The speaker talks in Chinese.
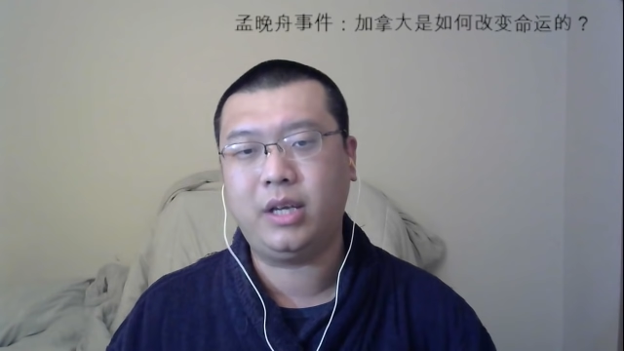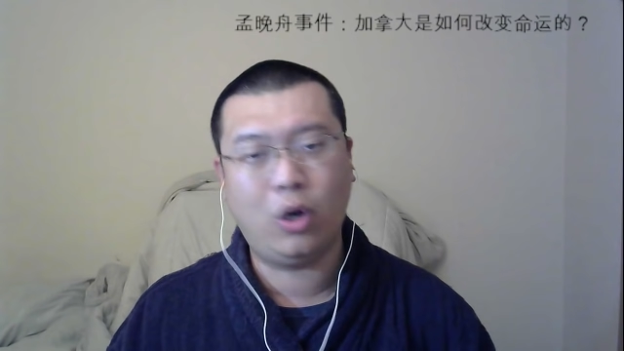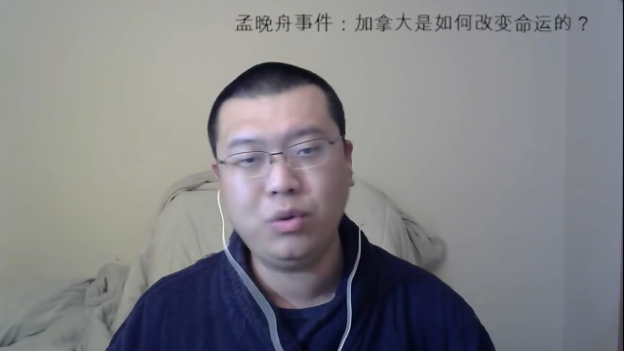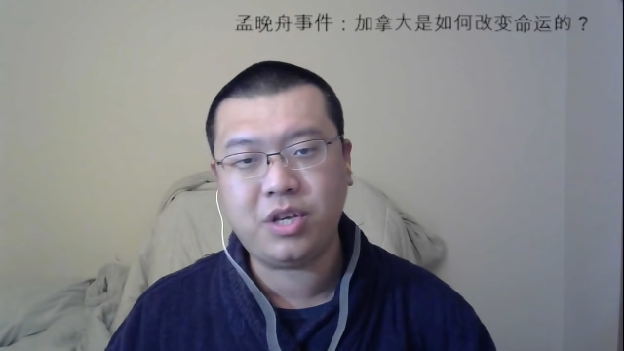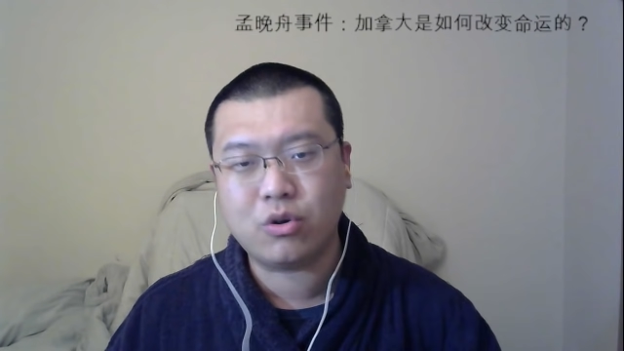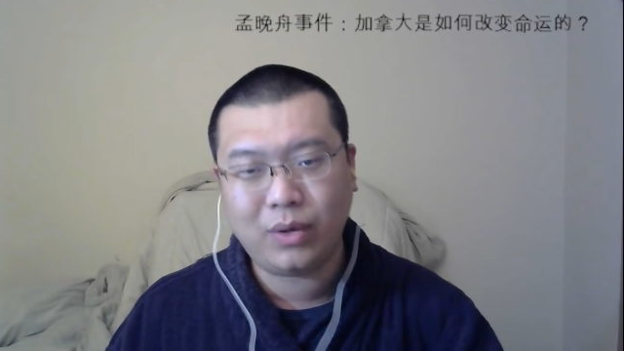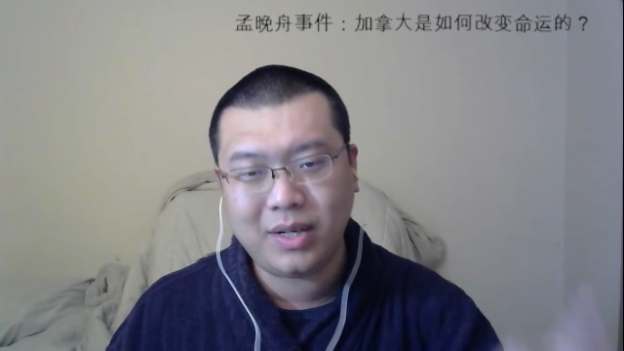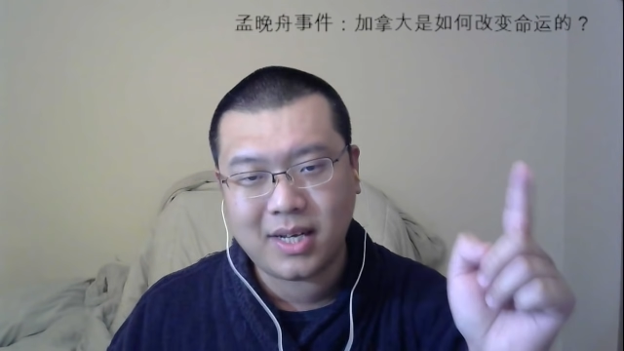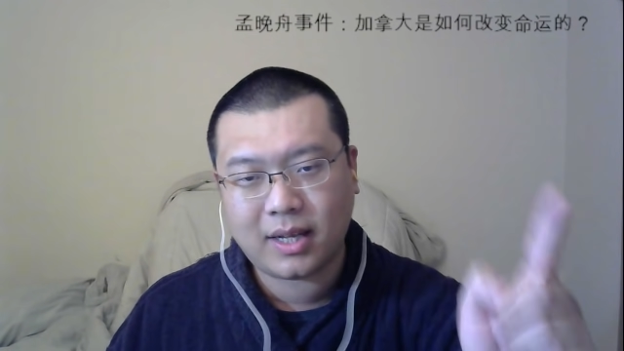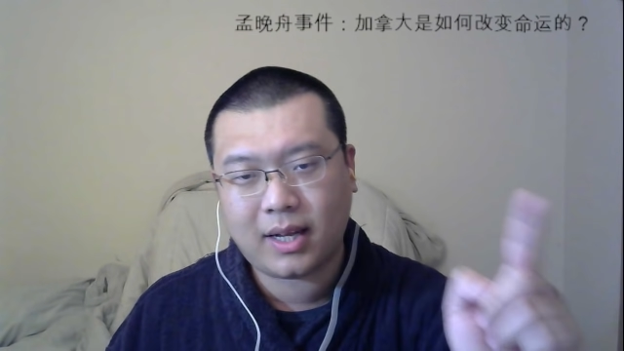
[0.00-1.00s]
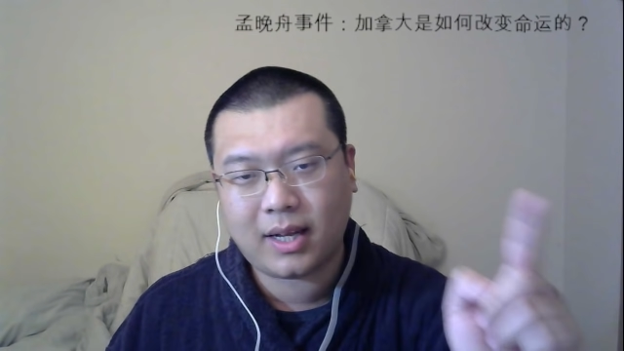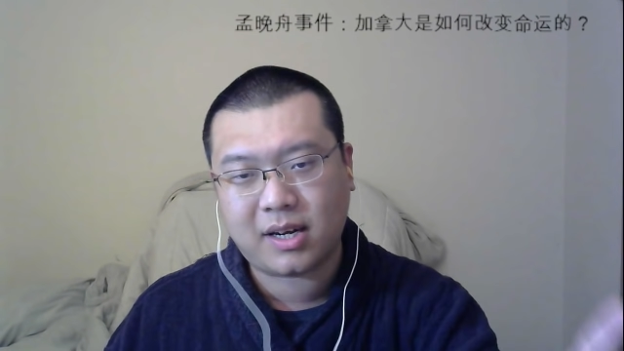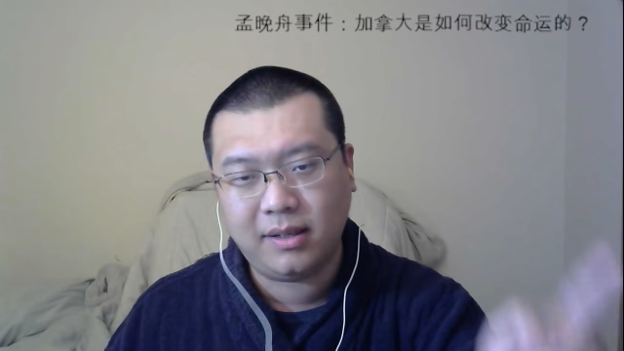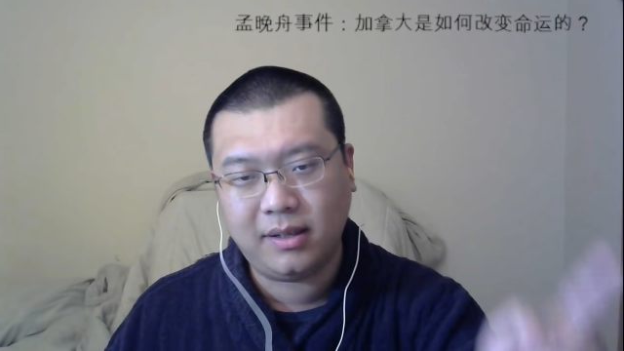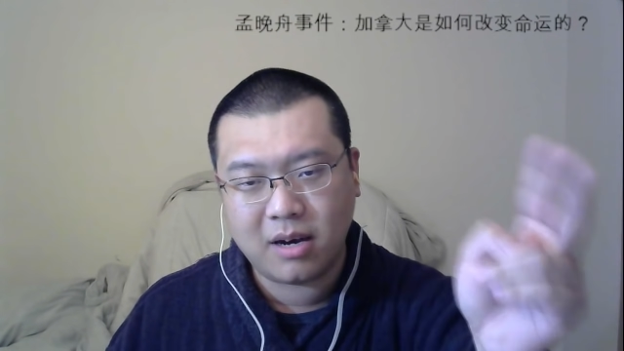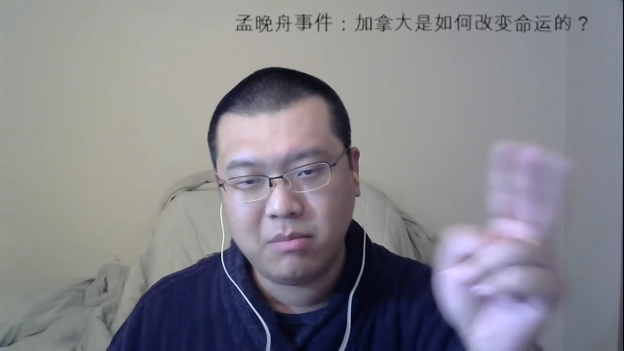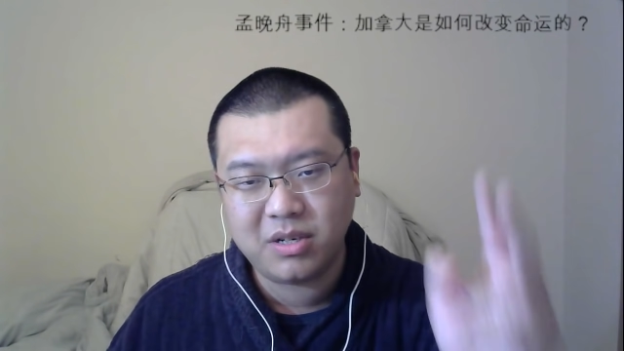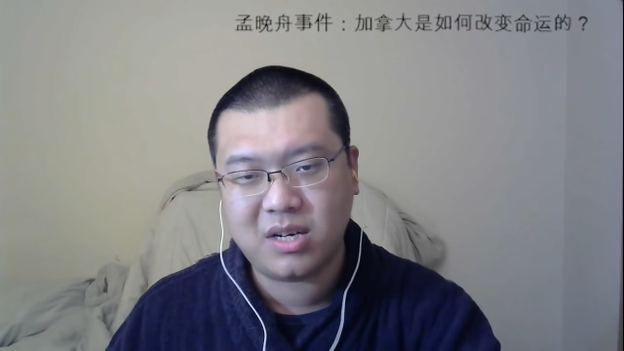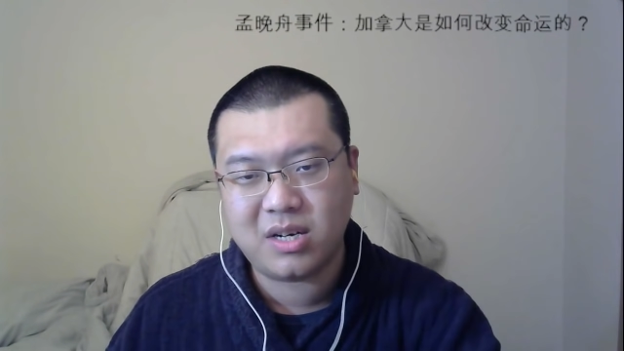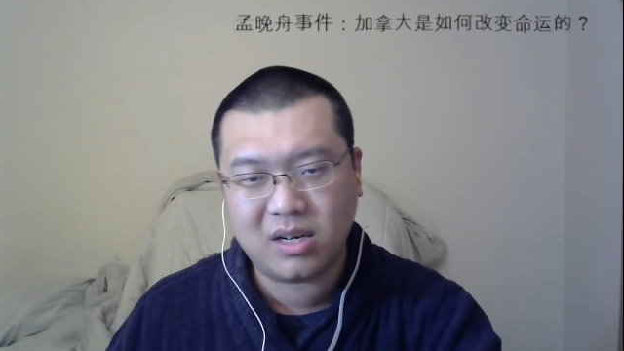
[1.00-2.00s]
尤其是对加拿大的钢铁和墨
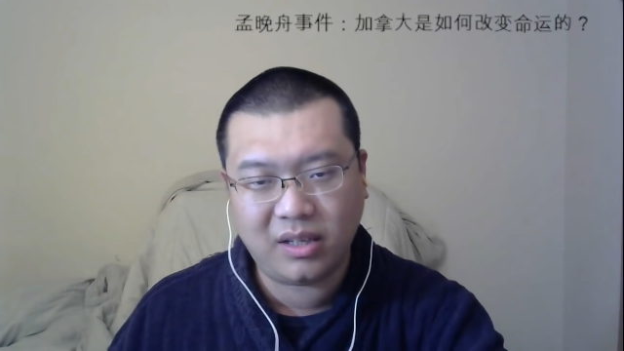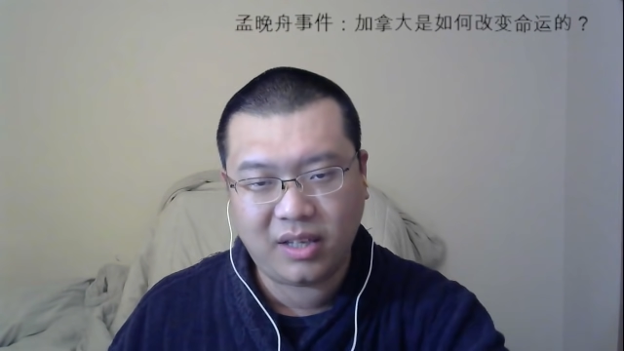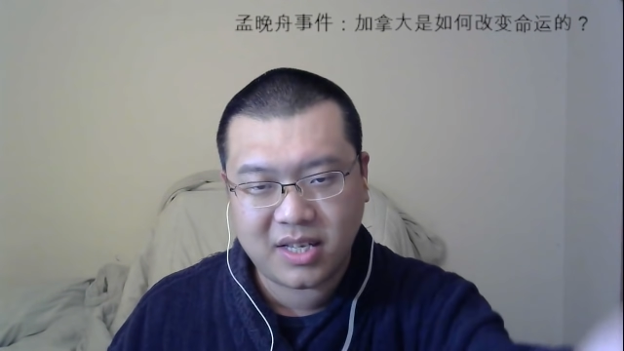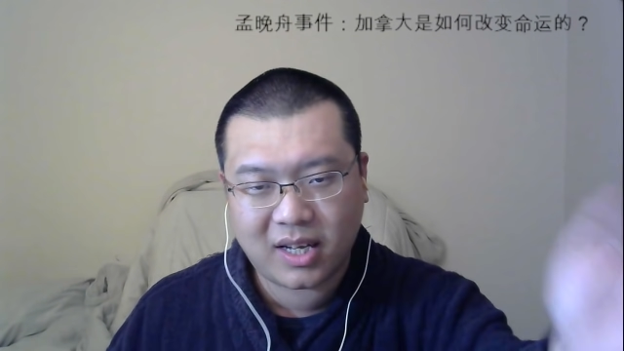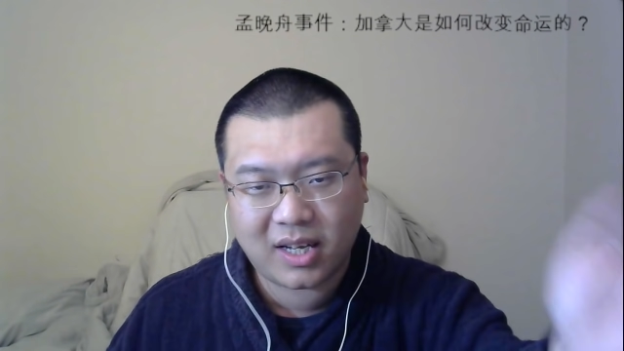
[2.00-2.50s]
西哥钢铁加了